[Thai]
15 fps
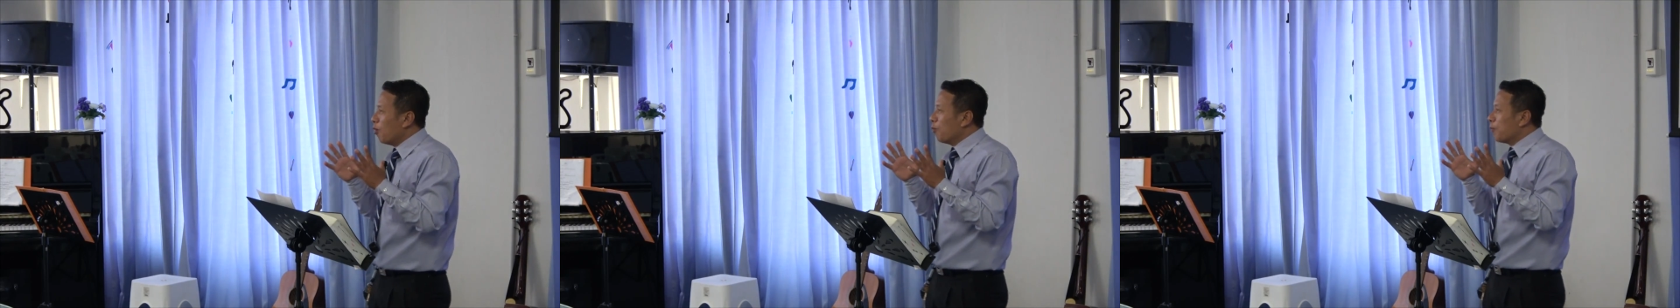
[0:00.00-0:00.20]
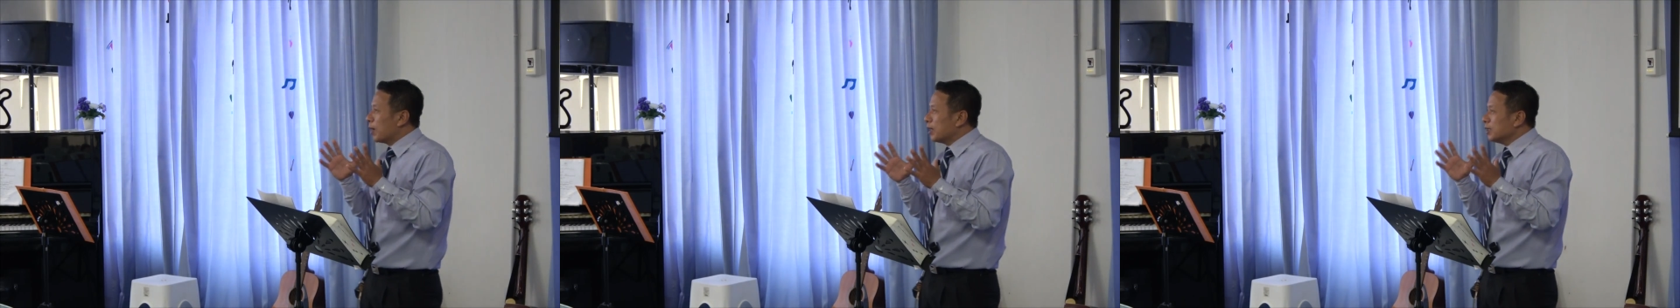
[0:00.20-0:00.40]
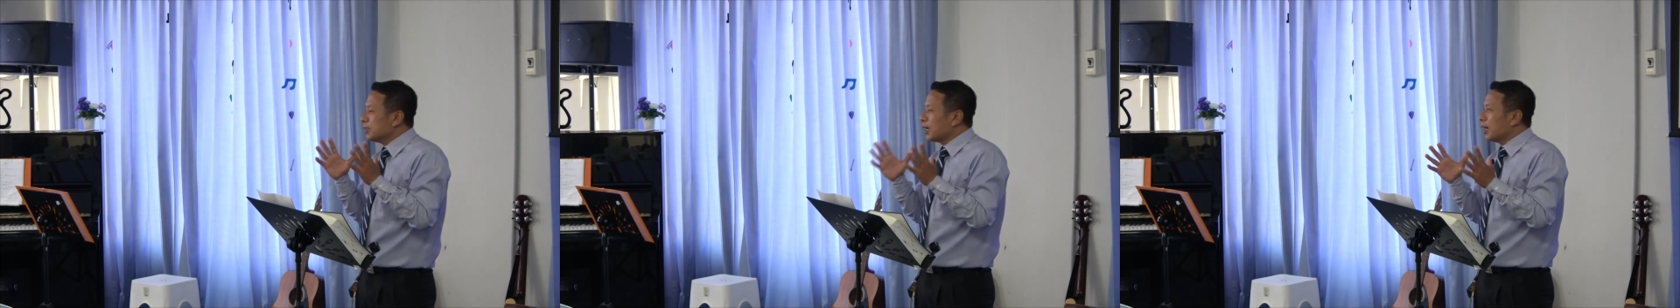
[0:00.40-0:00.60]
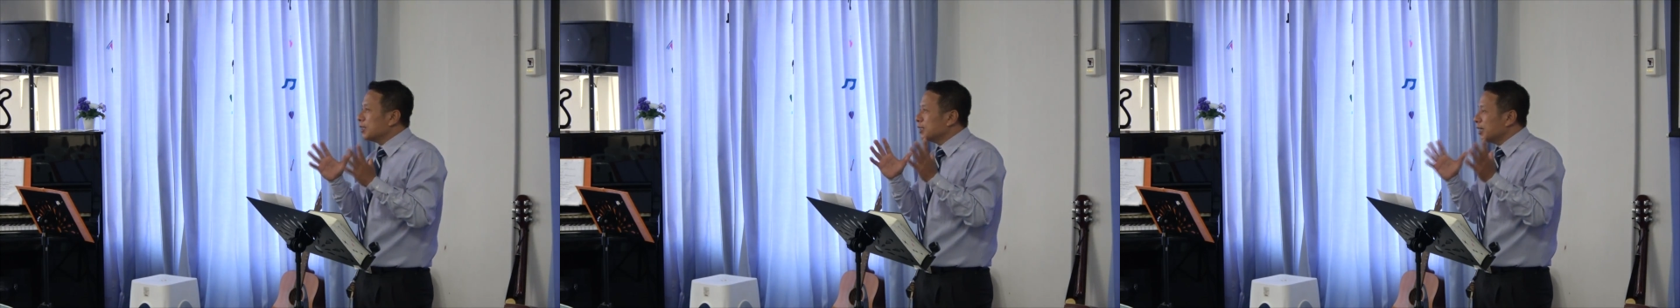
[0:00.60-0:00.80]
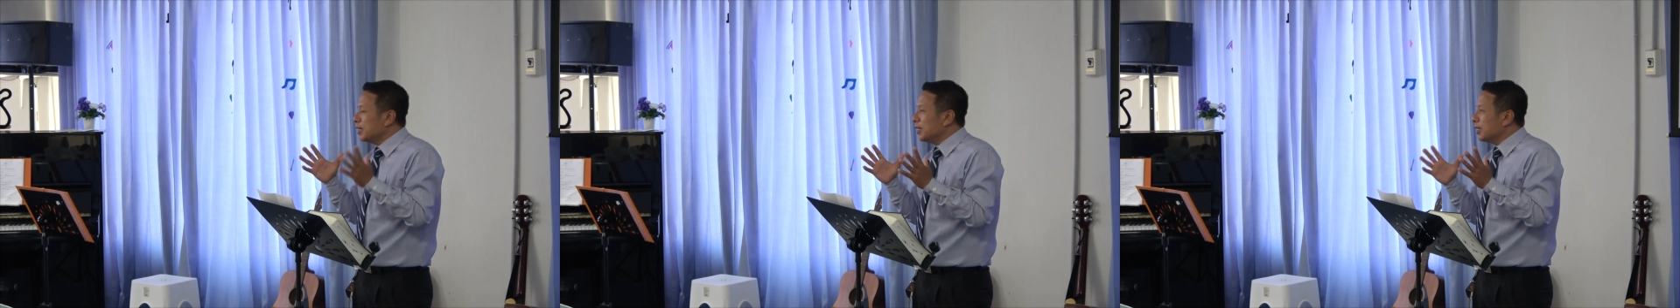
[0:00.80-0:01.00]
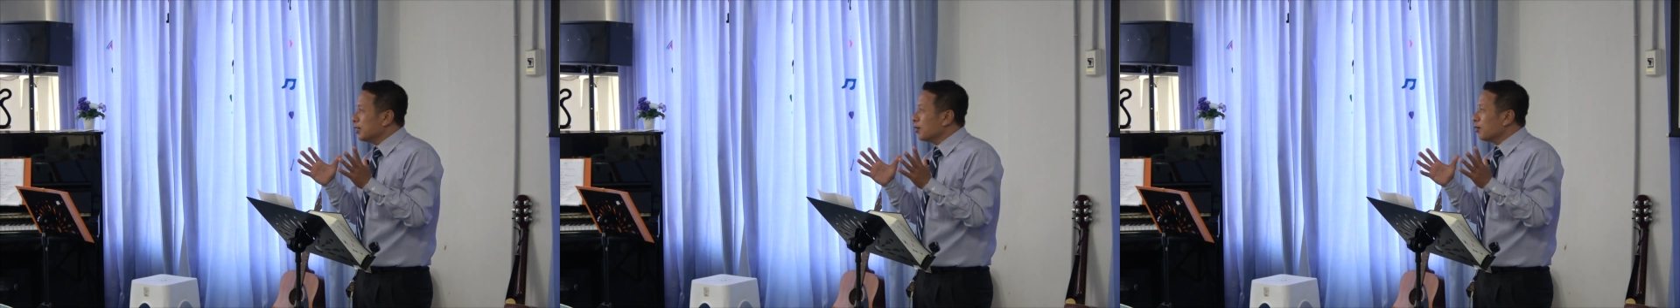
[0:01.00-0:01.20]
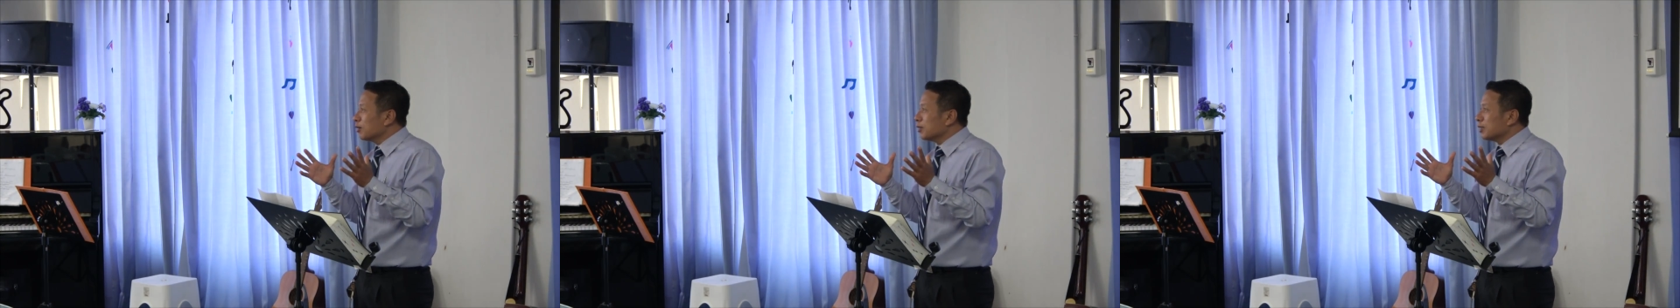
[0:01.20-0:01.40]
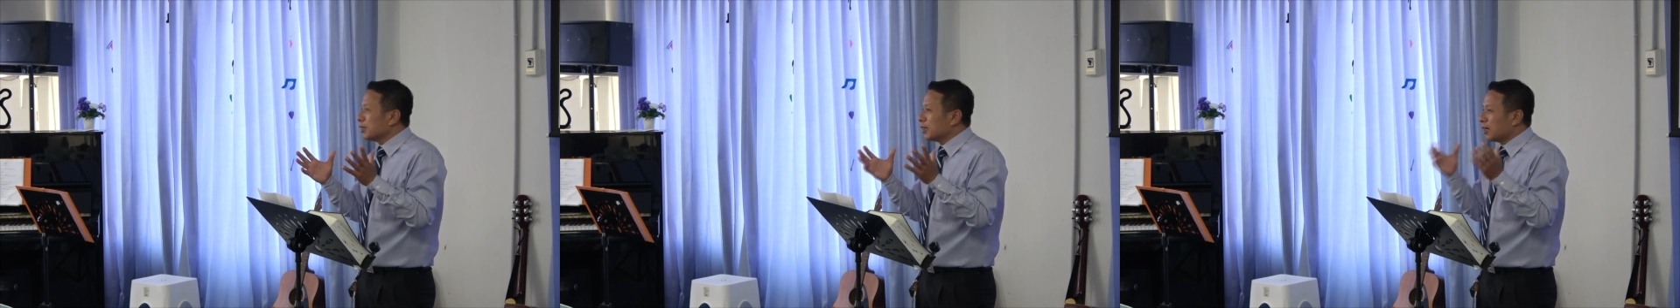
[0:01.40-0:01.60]
อุปนิสัยเช่นนี้ก็
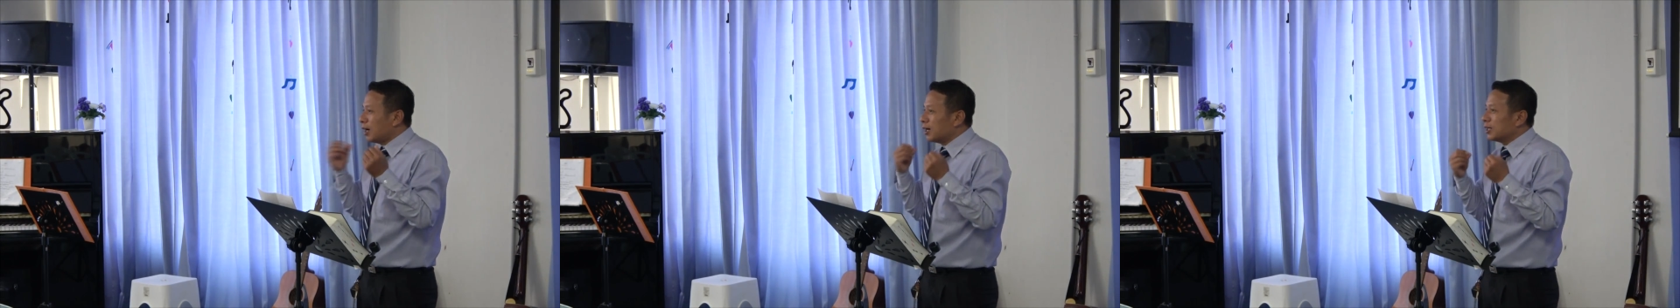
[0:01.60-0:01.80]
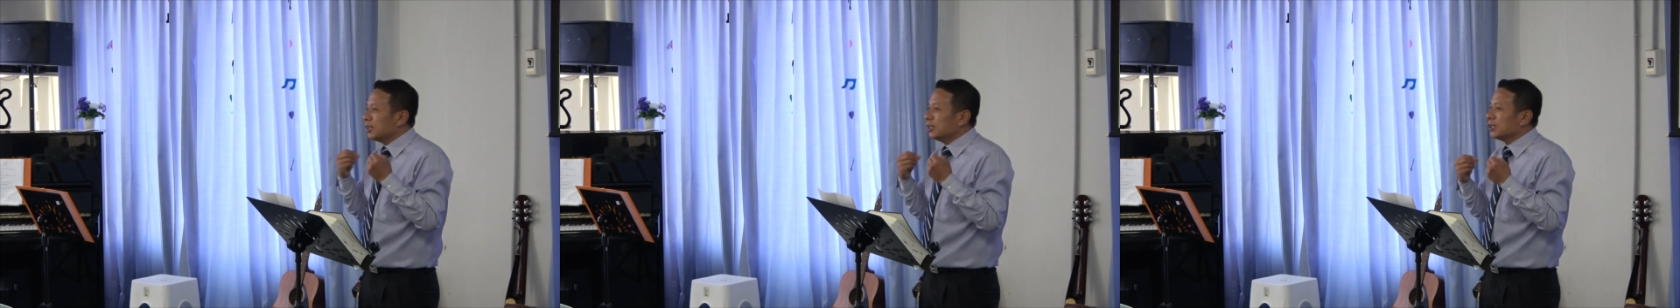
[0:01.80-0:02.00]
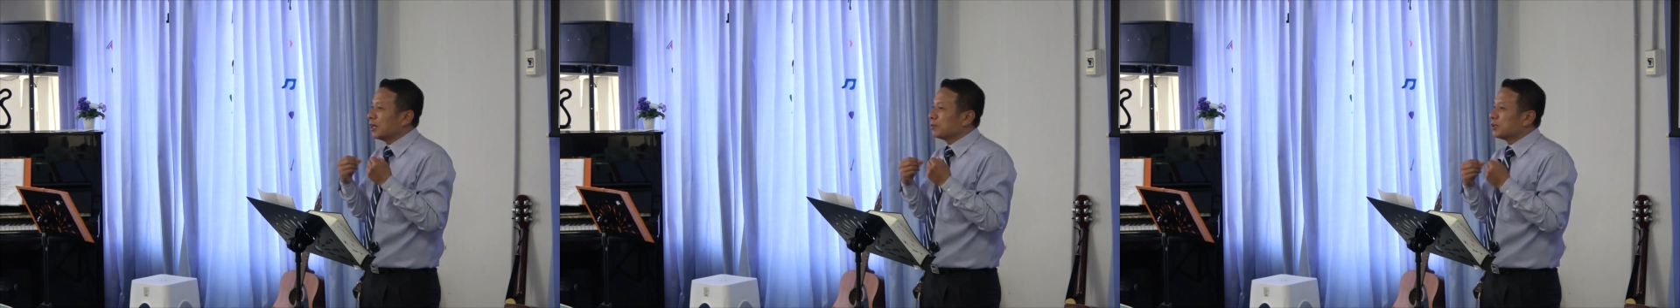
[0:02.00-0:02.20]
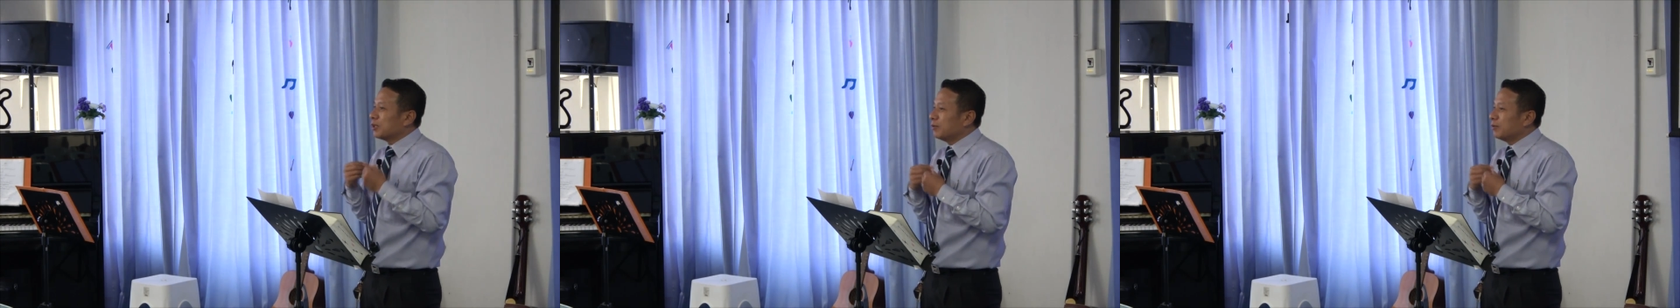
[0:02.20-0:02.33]
เกิดขึ้นกับ